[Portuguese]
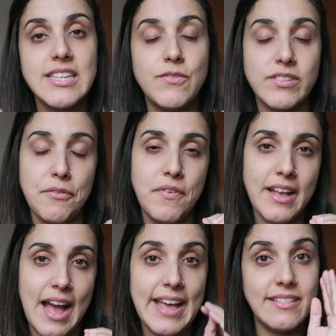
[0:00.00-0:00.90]
Se você
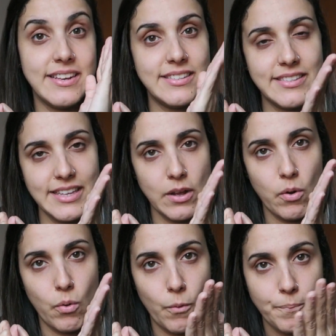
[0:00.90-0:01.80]
ficar entre
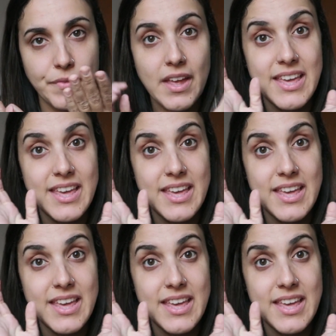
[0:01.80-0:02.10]
5